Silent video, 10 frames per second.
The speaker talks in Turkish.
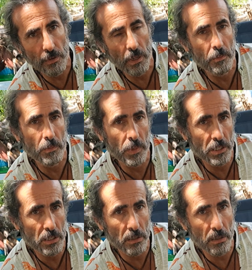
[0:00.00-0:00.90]
falan
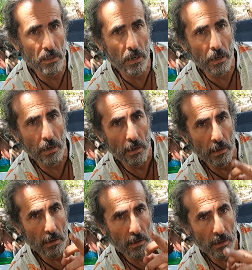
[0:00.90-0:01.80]
başkalarıyla
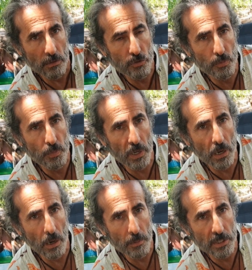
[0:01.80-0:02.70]
Cübbeli
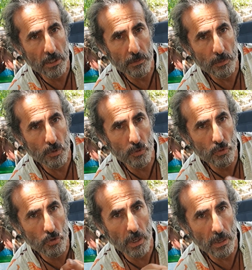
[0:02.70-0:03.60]
Ahmet gibi bir
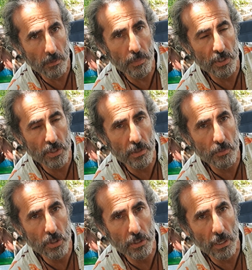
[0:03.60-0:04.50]
Rus'la
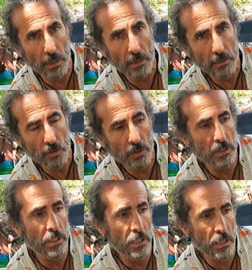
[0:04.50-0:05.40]
basılmıştı ya.
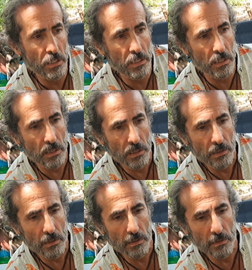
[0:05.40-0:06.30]
Sonra dediler ki
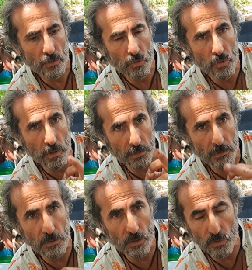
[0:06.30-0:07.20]
Rus'la
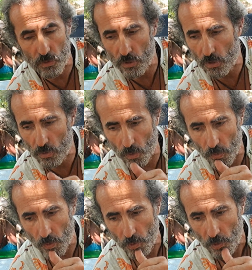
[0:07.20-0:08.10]
bir videosu çıktı onun.